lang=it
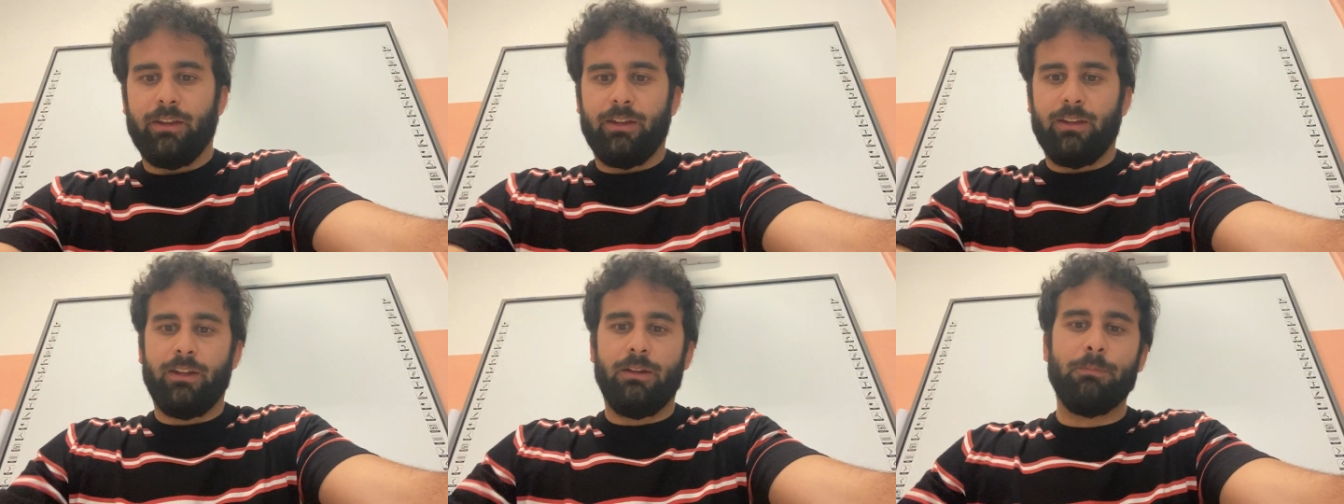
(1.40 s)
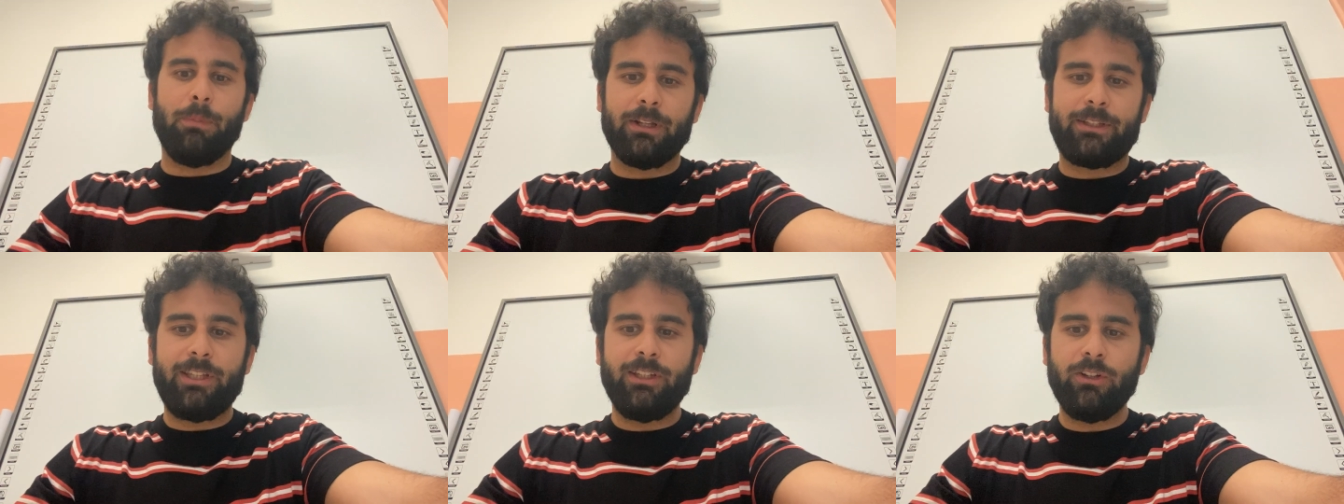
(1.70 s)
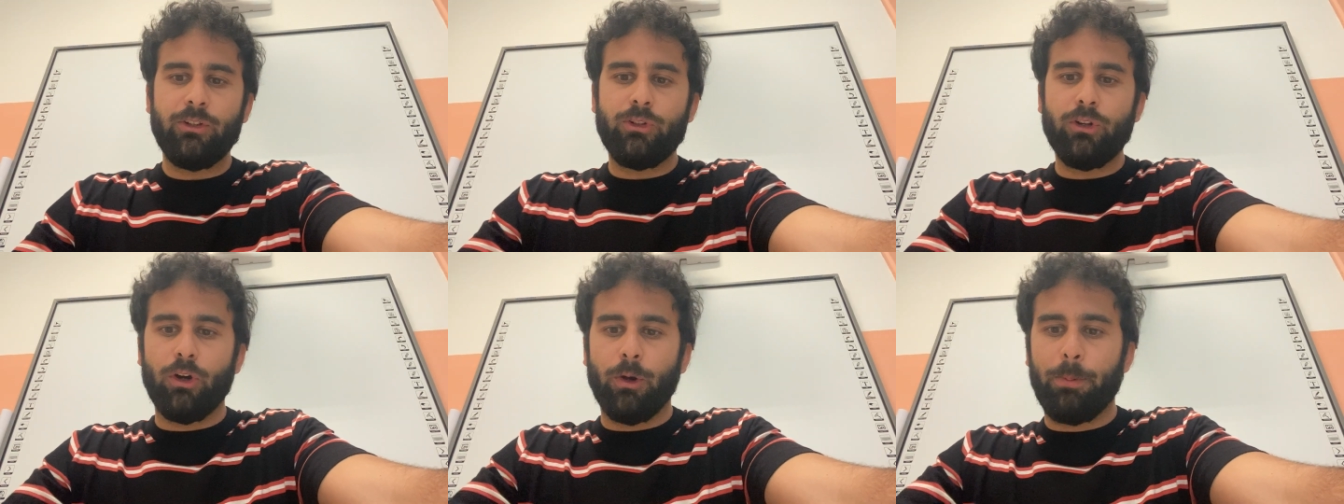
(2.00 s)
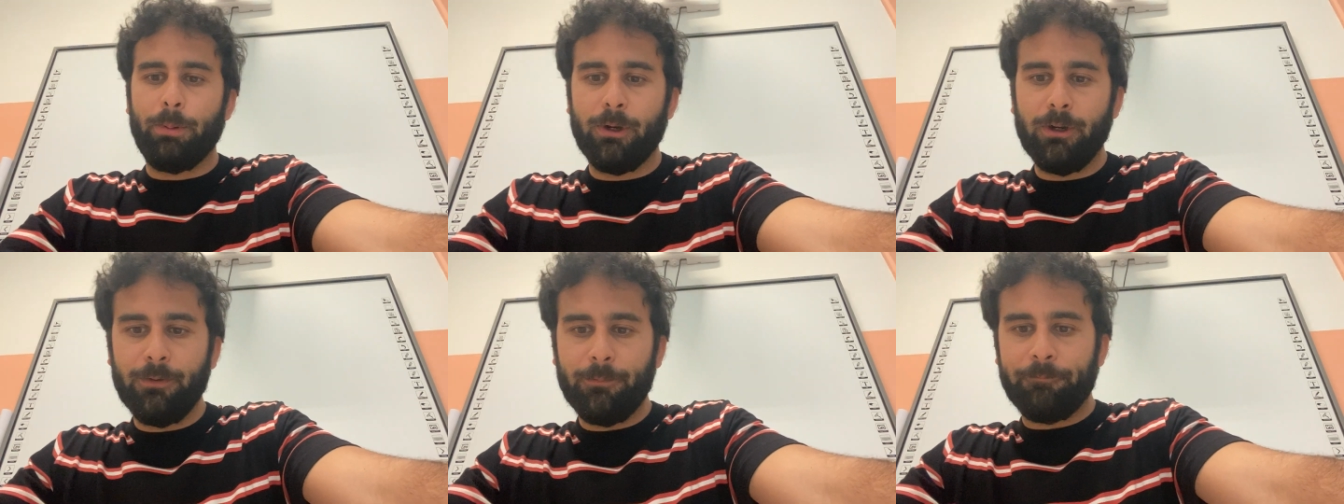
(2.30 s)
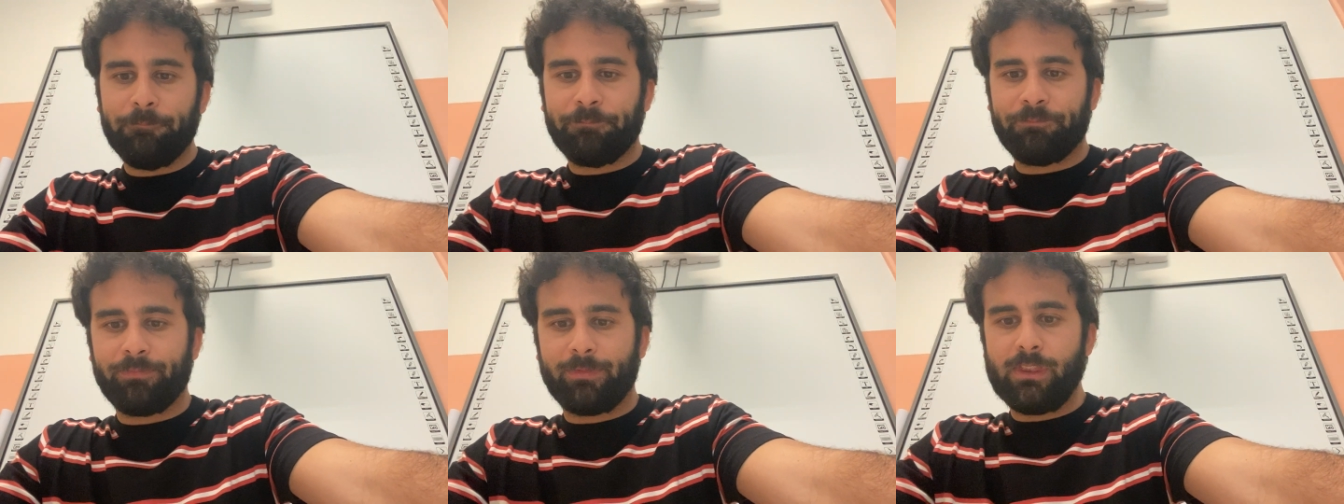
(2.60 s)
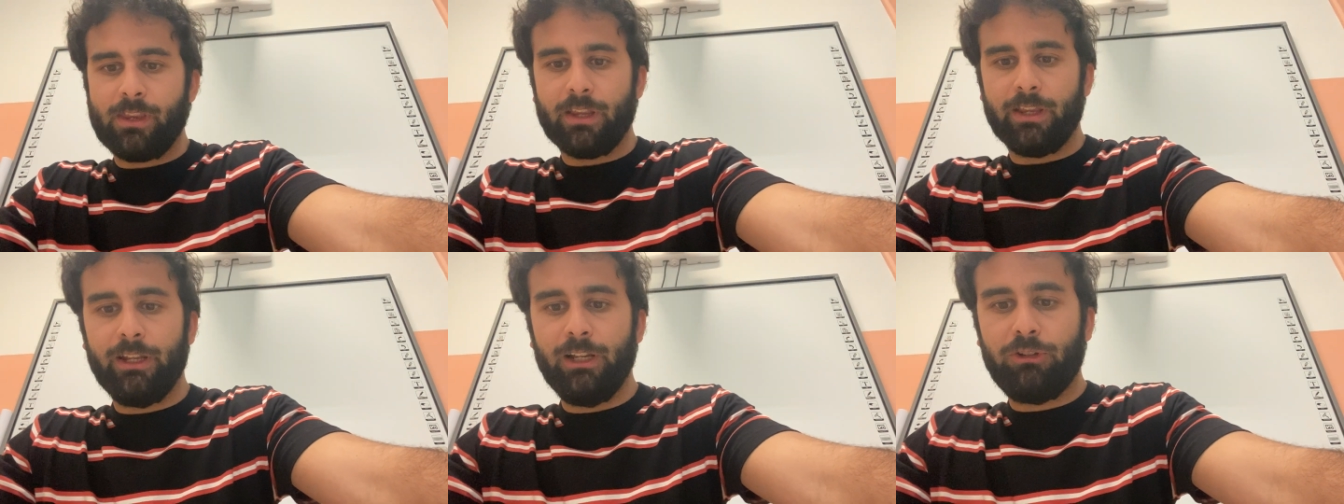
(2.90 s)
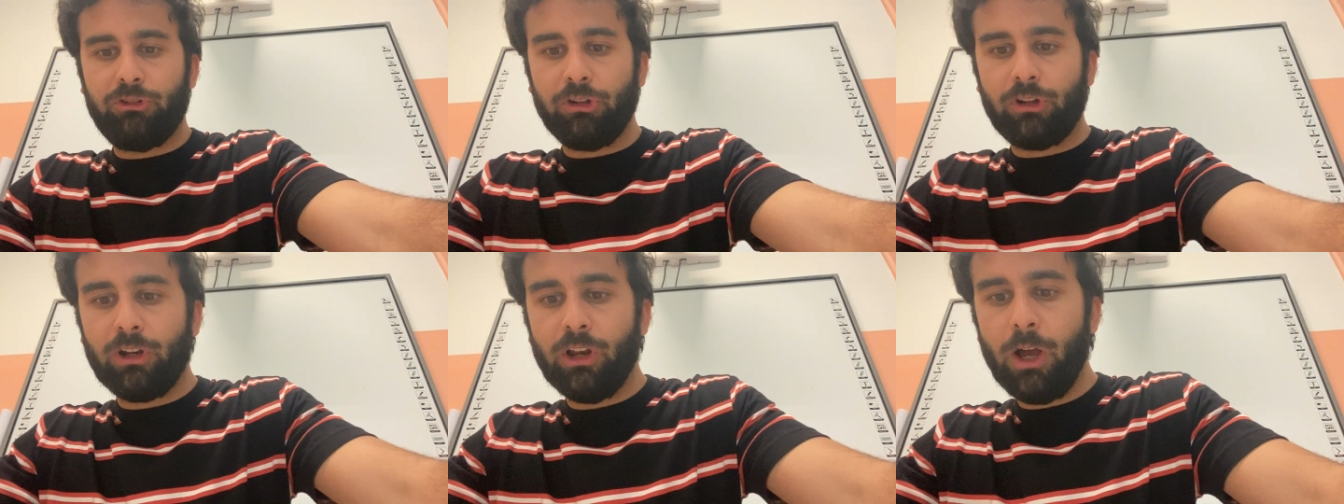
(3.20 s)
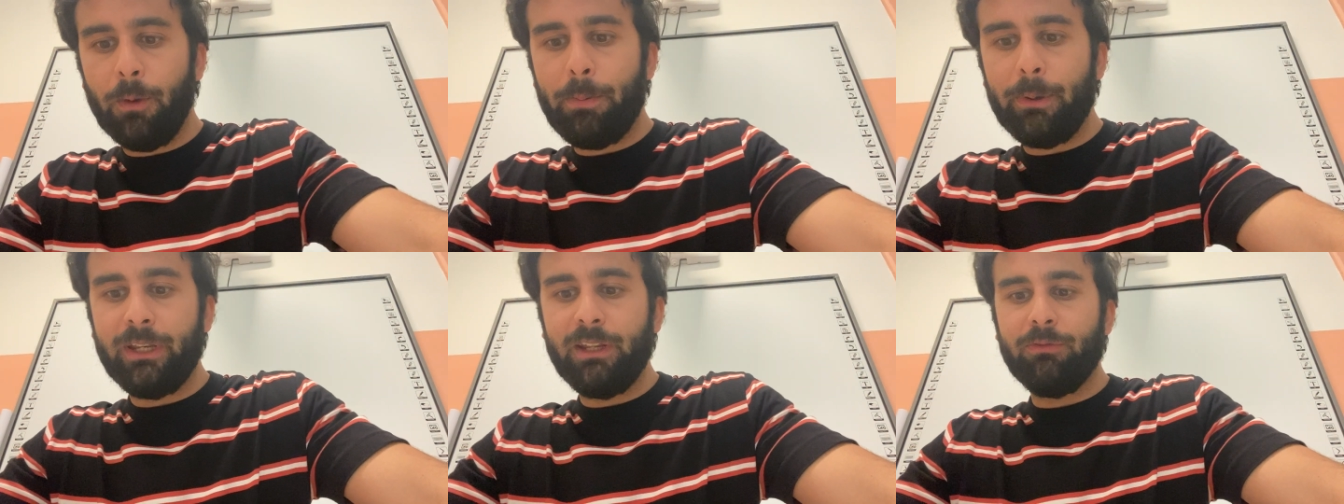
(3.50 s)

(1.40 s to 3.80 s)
Il mattino dopo il ciclope